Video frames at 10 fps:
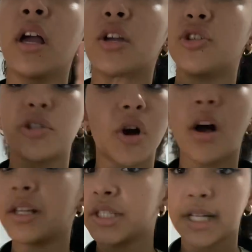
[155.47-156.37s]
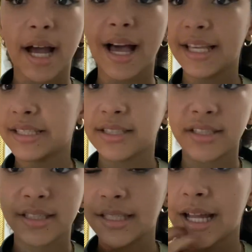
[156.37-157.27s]
de escola, de casa, de
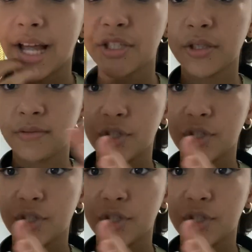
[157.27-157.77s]
cidade,